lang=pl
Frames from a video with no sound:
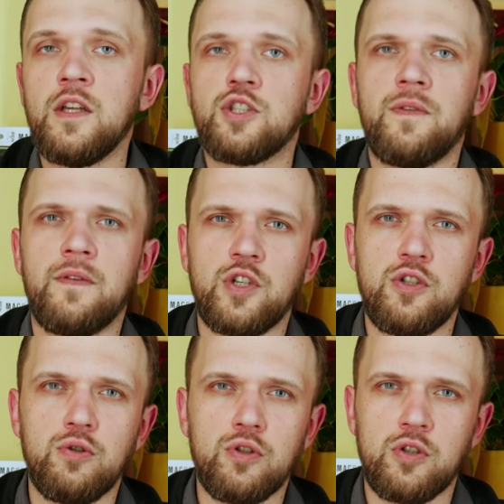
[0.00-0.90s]
że we
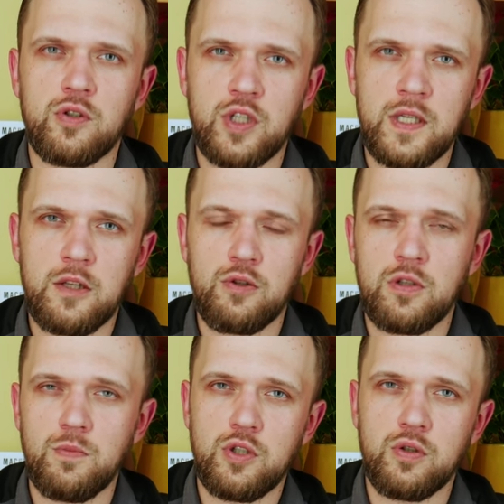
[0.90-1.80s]
wrześniu
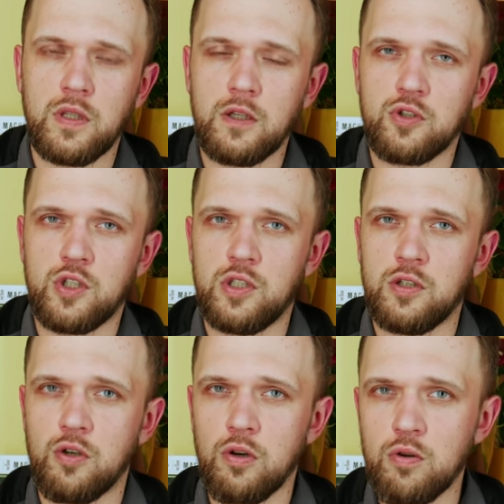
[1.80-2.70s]
1683
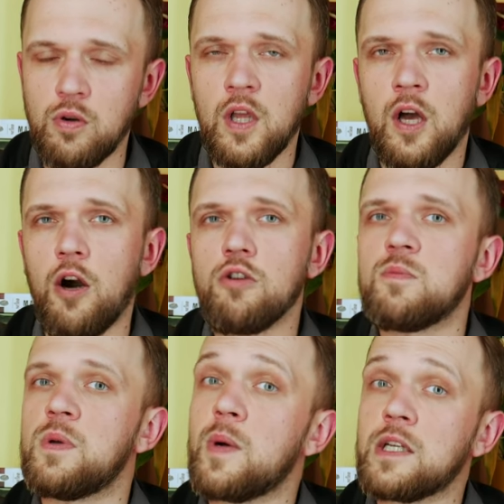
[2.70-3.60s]
roku
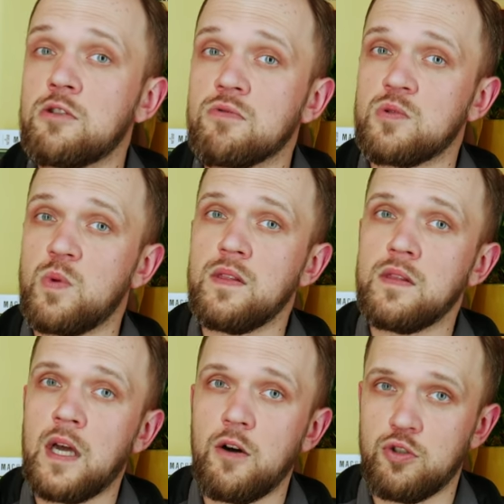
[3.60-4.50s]
odbyła się
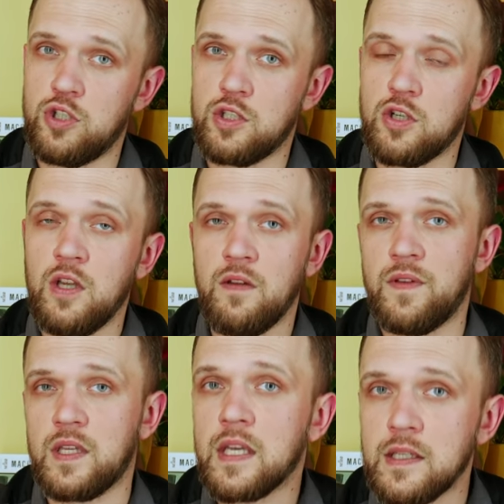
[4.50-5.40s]
słynna odsiecz
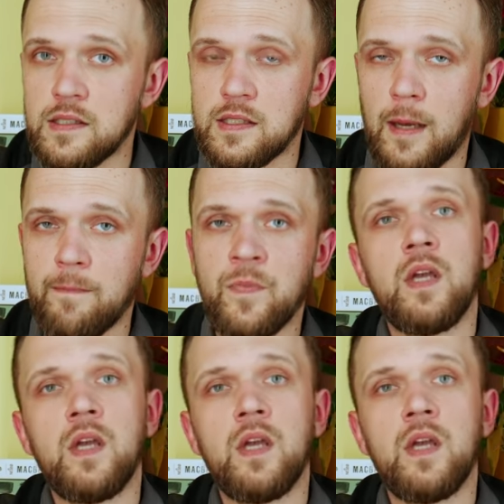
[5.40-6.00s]
wiedeńska.